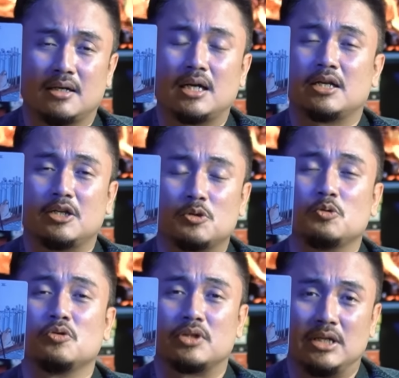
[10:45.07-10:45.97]
hal
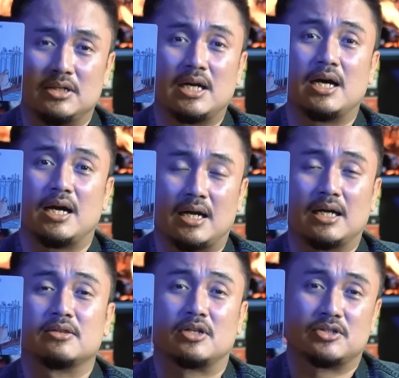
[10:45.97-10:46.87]
itu tidak
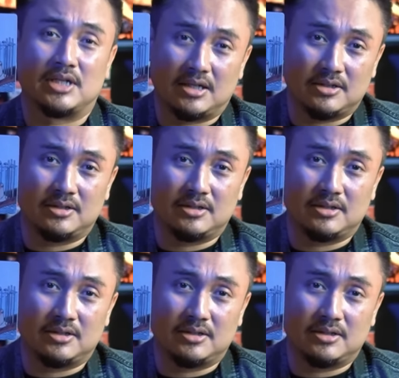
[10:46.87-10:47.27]
akan terjadi.